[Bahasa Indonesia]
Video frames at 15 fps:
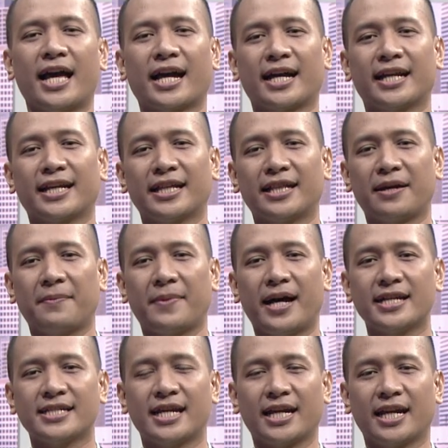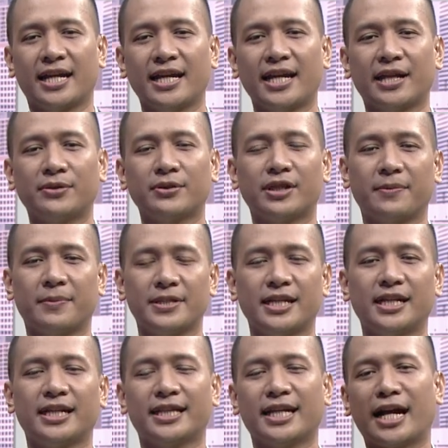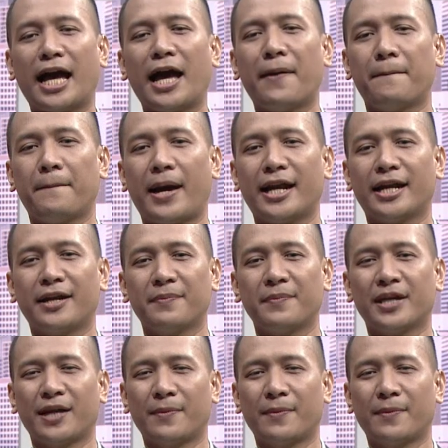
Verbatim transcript: akan kita bahas hari ini yaitu TBC di tengah pandemi.